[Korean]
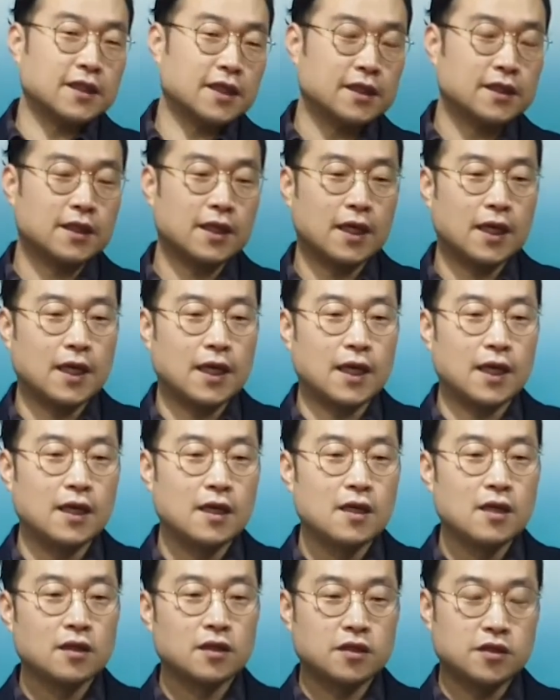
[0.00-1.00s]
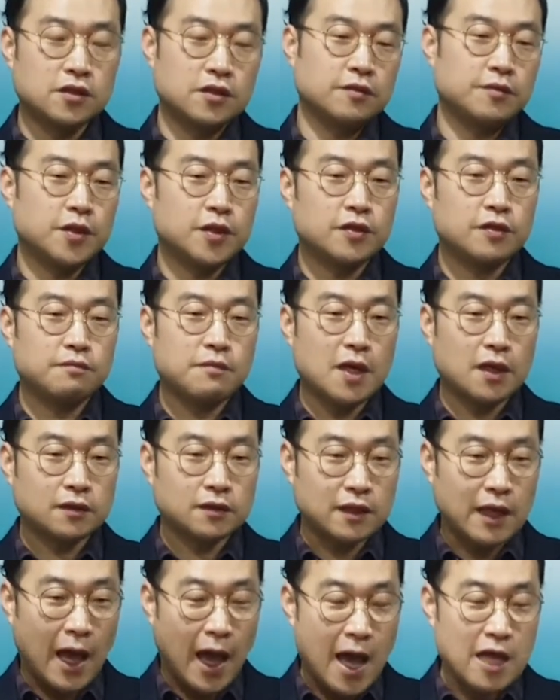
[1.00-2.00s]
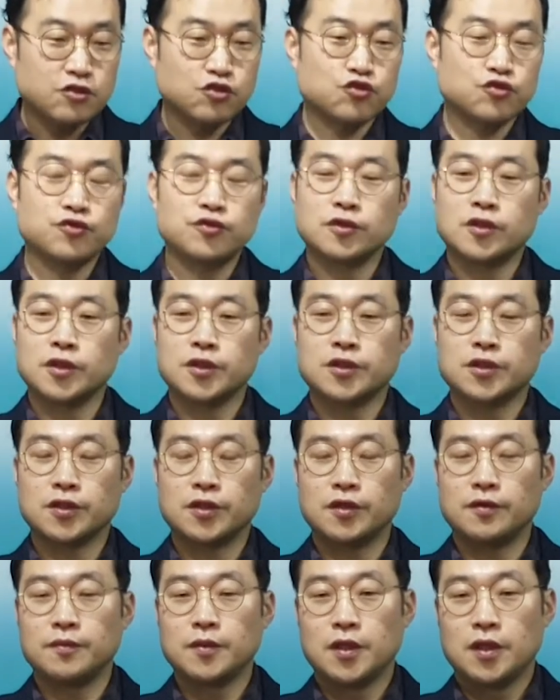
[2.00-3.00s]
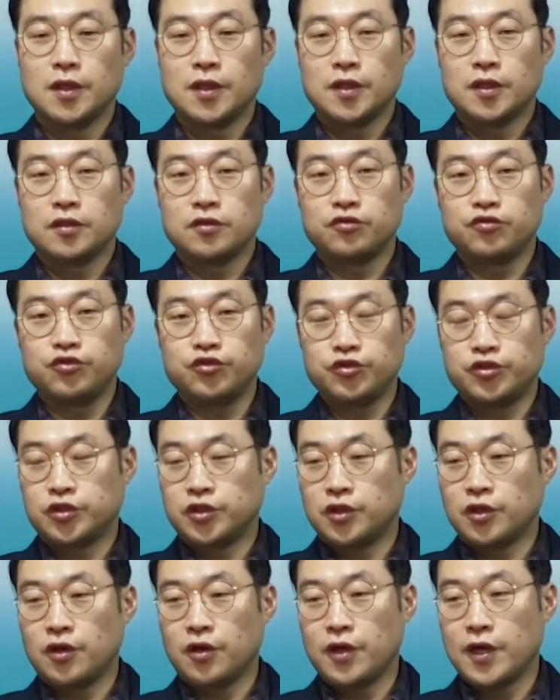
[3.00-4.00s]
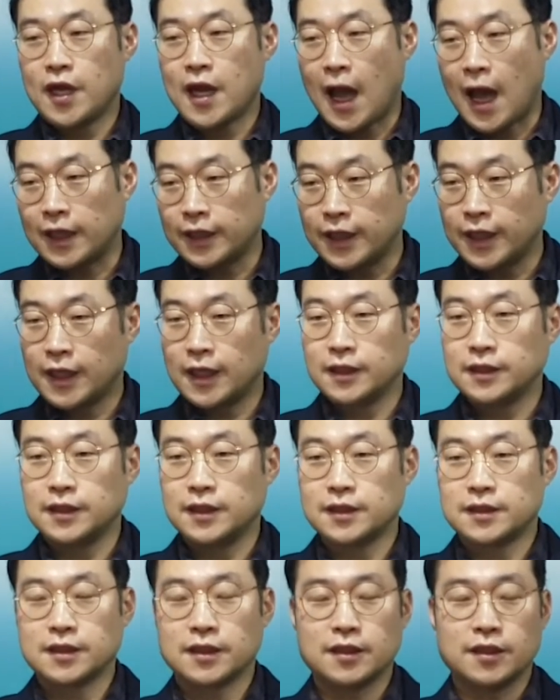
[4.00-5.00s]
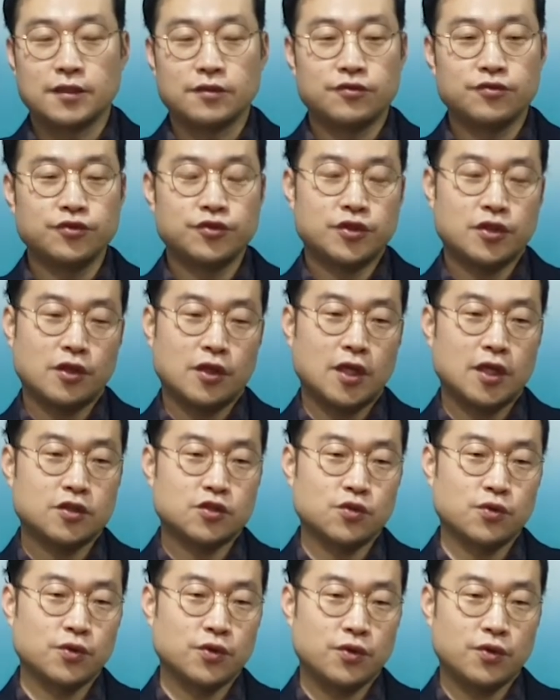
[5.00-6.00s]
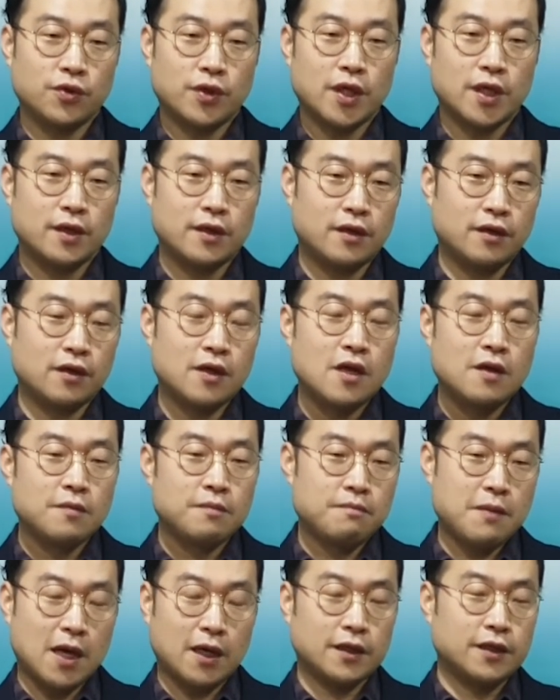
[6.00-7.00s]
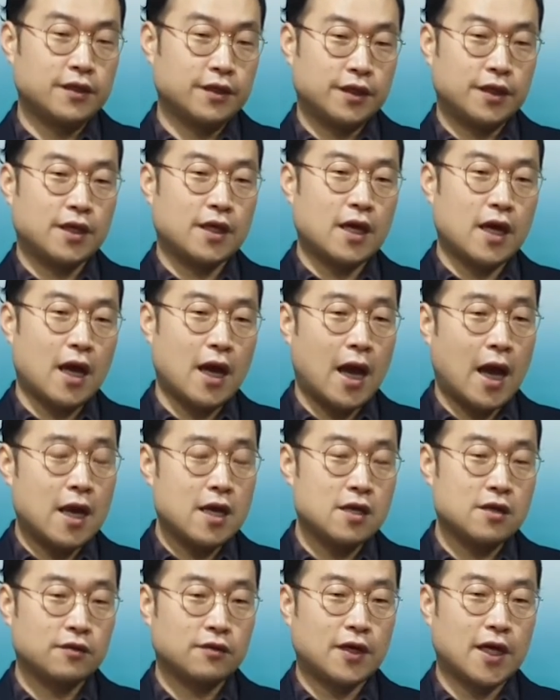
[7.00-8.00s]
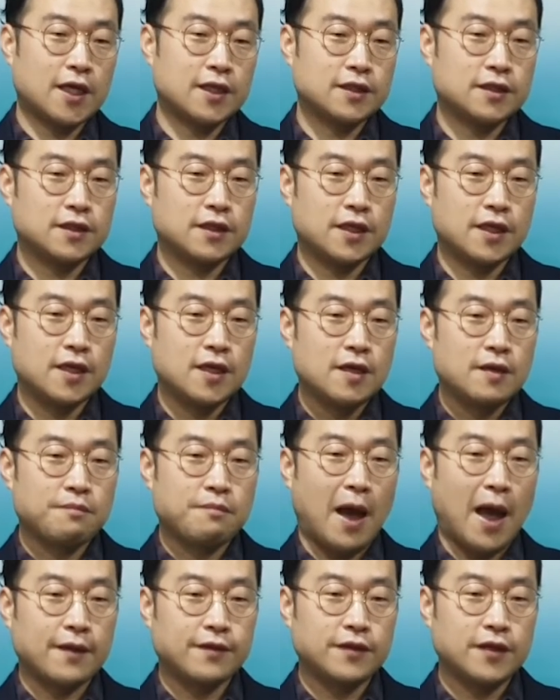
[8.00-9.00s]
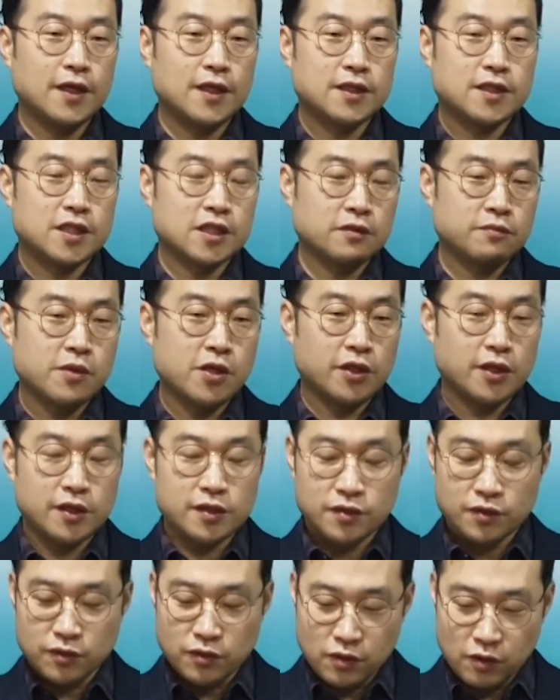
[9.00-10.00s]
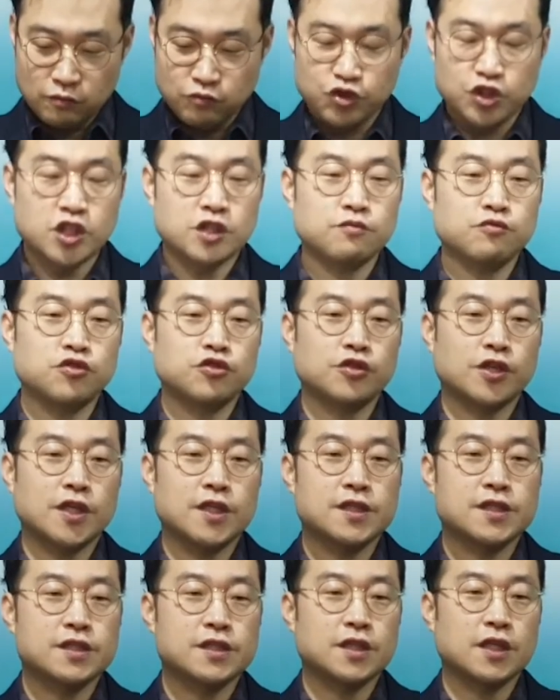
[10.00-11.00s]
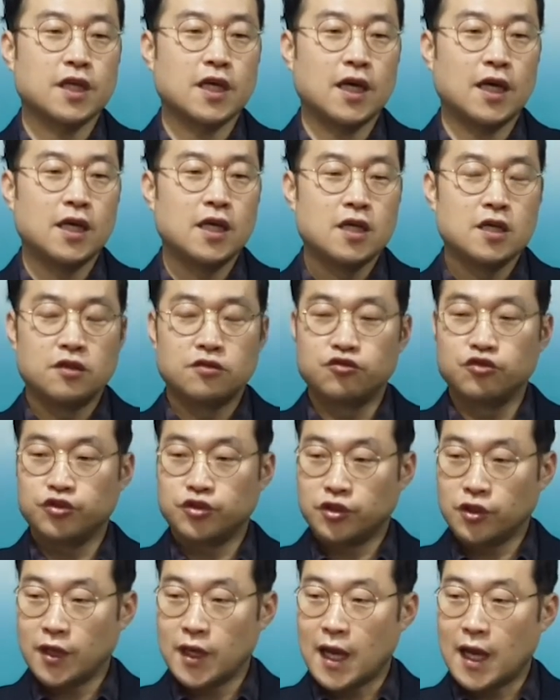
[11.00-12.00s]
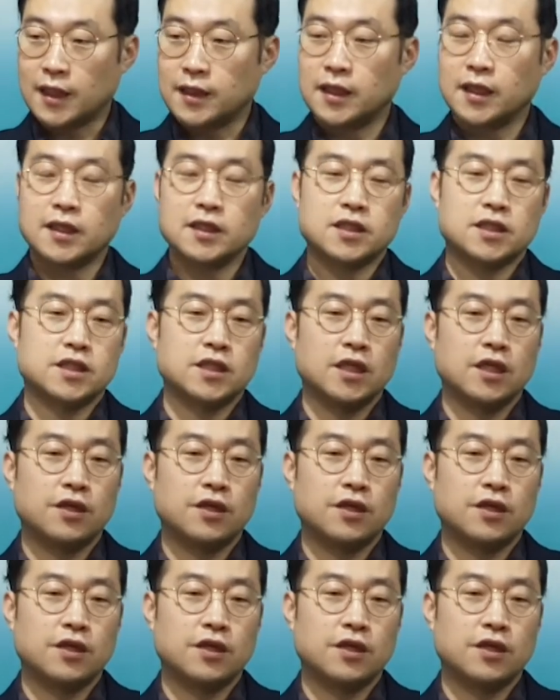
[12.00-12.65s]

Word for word: 그랬다가 그러면은 막 다 죽을 것처럼 루터의 아내가 그랬잖아요. 루터가 종교개혁 막 이렇게 하려고 하는데 반대의 직면에서 너무 시무룩해 있으니까 루터의 아내가